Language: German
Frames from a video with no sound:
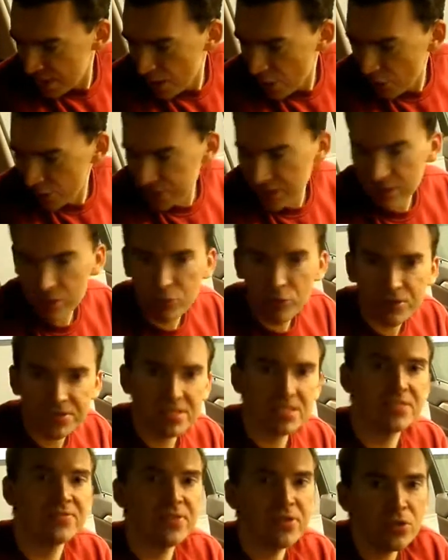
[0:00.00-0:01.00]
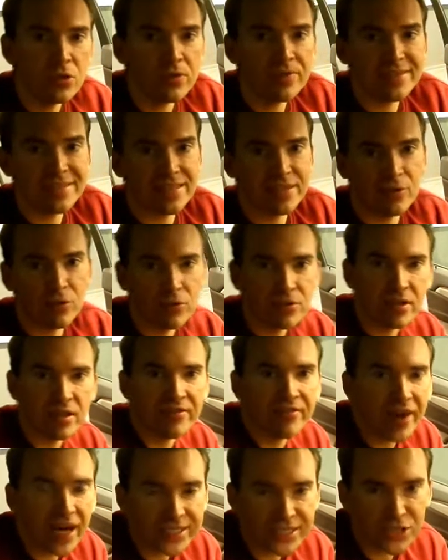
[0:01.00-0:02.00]
heute ein kurzes Video, weil der Kunde
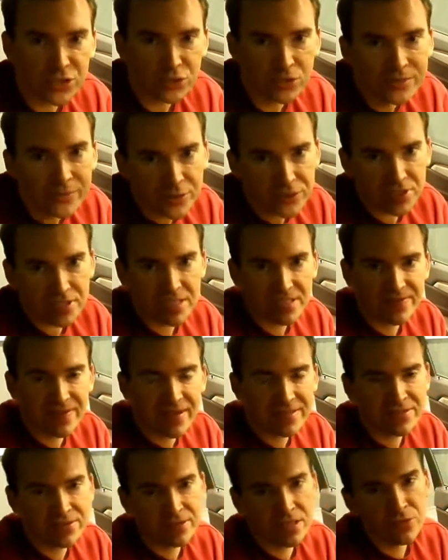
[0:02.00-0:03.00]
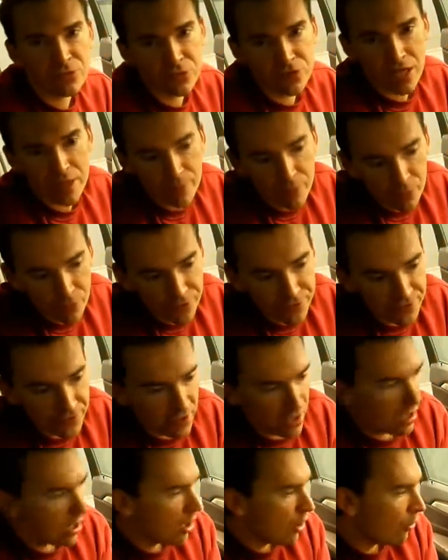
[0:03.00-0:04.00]
wartet schon, möchte das Fahrzeug natürlich abholen
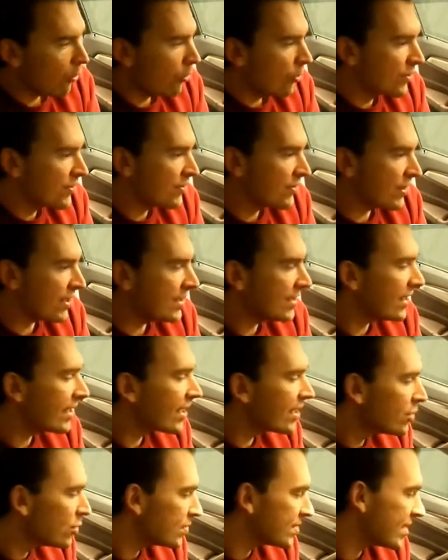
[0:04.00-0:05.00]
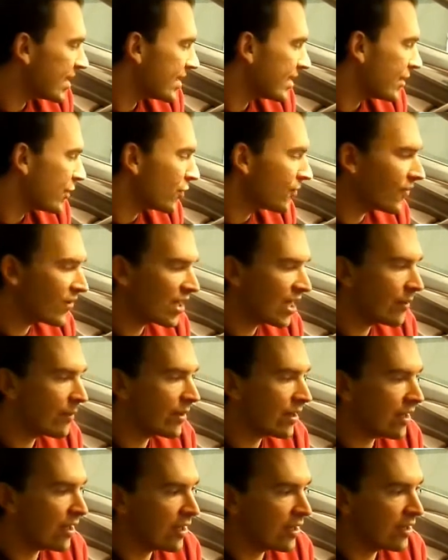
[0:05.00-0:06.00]
und in den Genuss einer
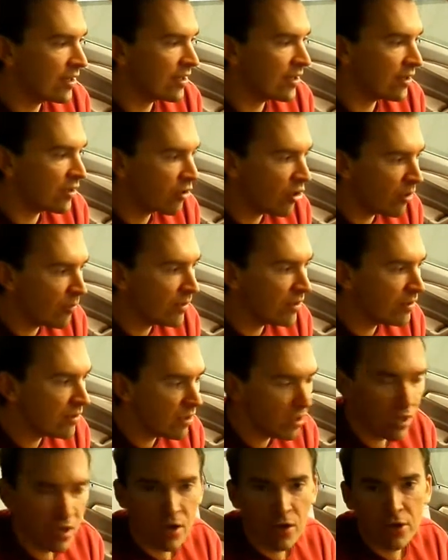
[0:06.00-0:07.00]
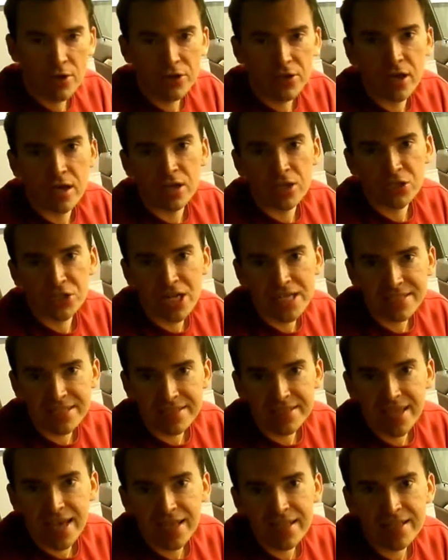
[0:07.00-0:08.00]
Rüfferkamera äh, kommen. Ja,
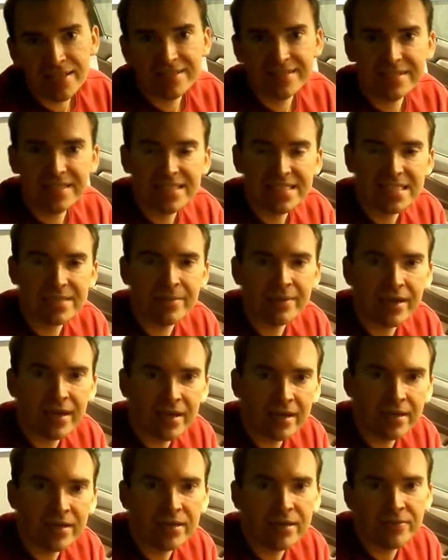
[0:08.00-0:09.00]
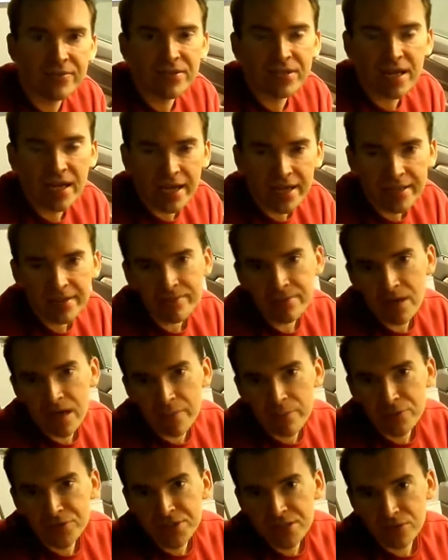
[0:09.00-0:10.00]
schaltet gerne das nächste Mal äh, wieder ein,
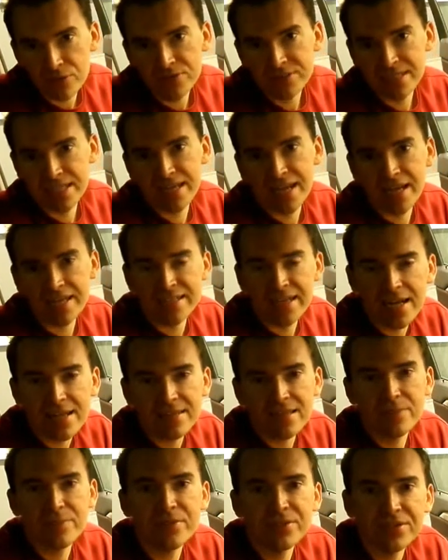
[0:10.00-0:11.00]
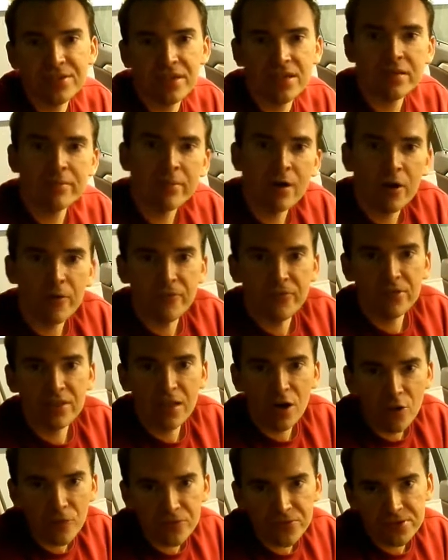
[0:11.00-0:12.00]
abonniert unseren Kanal, damit ihr immer auf dem
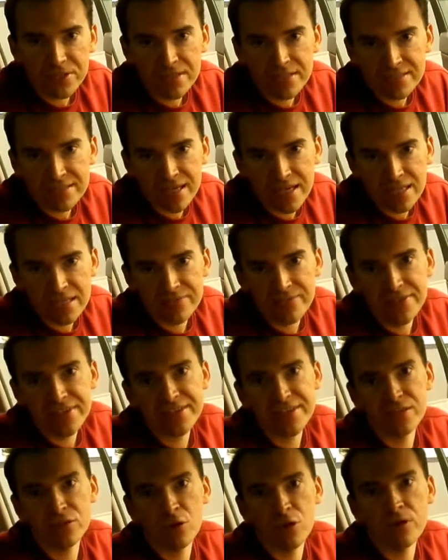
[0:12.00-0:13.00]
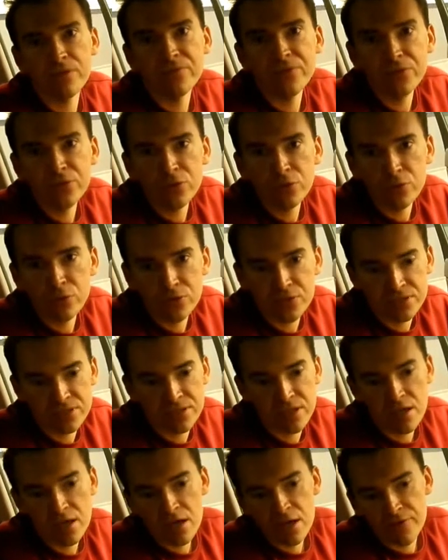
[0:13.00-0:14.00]
Laufenden seid, welche neuen
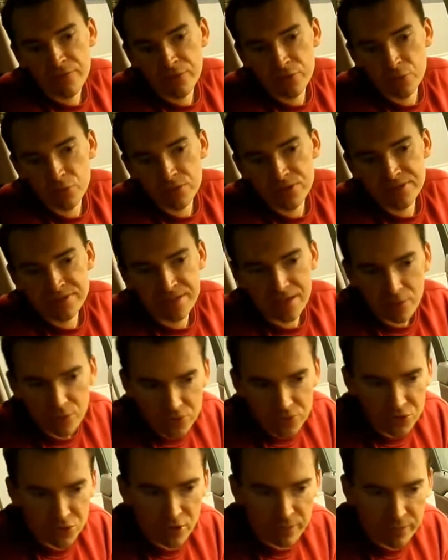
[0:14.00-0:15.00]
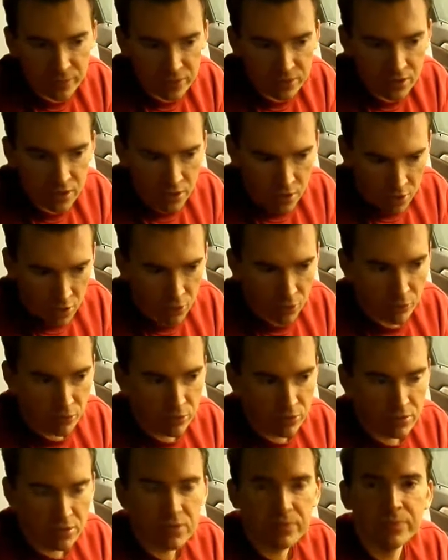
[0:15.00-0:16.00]
Videos von uns rauskommen
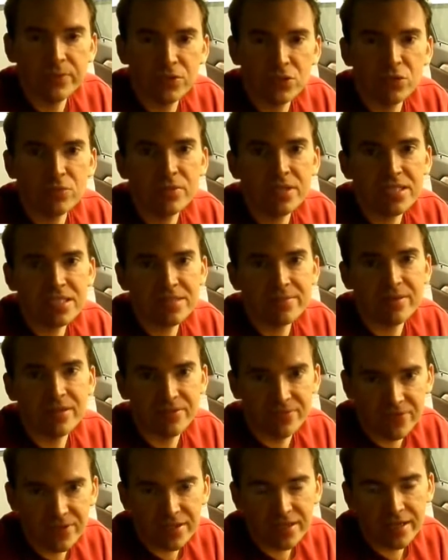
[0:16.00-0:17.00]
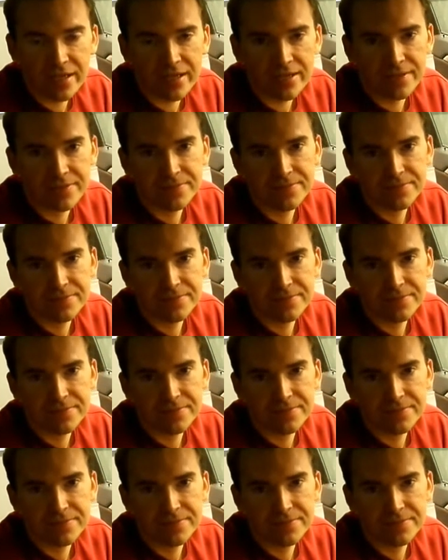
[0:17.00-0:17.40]
und bis zum nächsten Mal. Vielen Dank.